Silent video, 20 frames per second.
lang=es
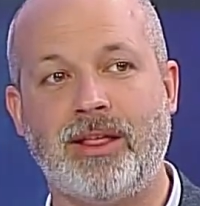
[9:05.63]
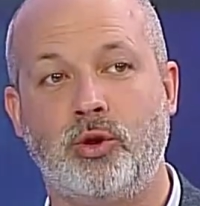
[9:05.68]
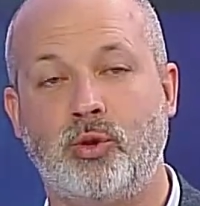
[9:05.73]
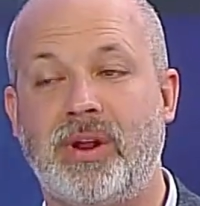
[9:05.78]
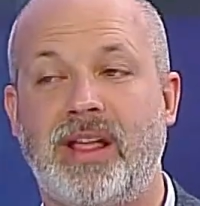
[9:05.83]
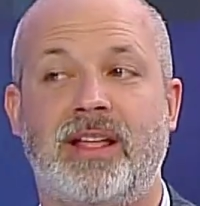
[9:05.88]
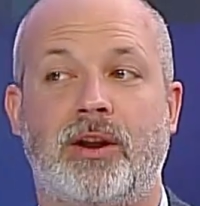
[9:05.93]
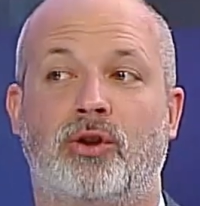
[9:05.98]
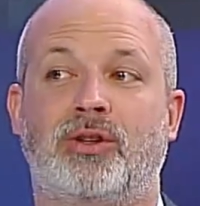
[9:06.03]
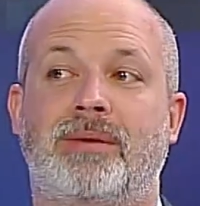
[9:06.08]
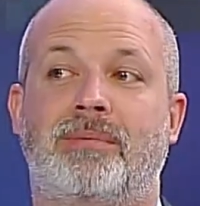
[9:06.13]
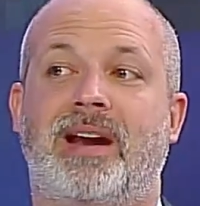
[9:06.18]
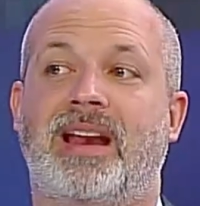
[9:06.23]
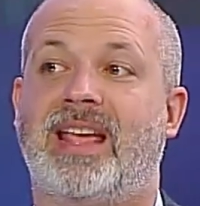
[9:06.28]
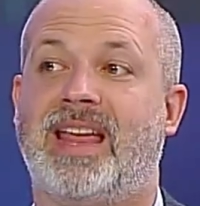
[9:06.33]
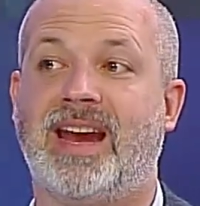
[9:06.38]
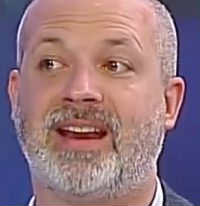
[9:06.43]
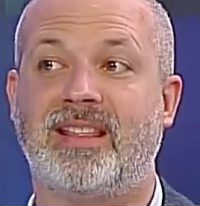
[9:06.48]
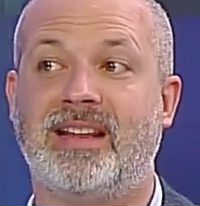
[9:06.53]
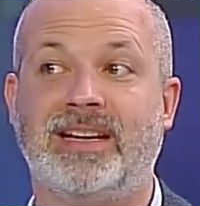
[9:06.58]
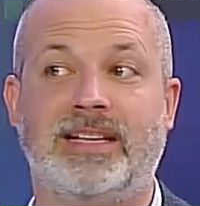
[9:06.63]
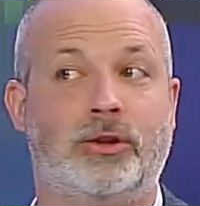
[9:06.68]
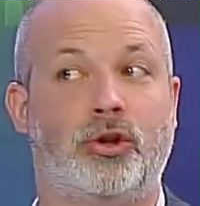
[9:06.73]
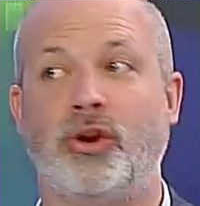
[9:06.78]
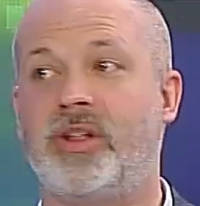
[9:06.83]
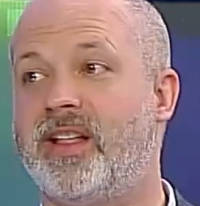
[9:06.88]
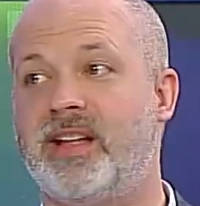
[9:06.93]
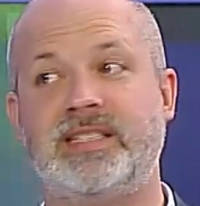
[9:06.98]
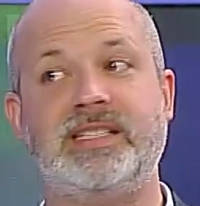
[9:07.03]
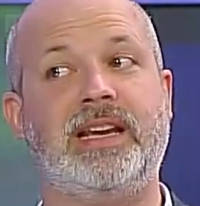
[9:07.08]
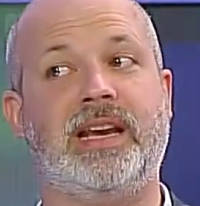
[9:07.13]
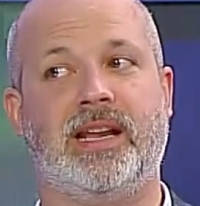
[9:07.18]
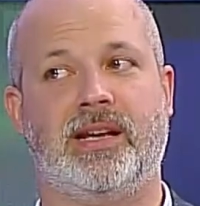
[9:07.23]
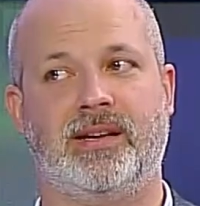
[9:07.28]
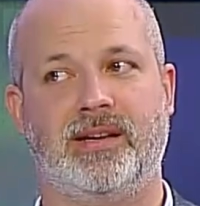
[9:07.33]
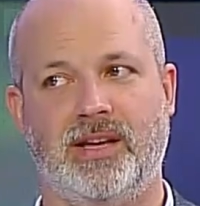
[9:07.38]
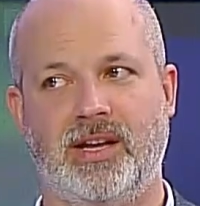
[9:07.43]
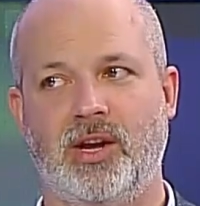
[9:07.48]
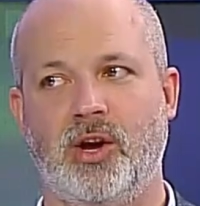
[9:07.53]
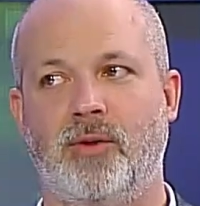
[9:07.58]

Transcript: más dura derrota para la izquierda en la historia de Chile.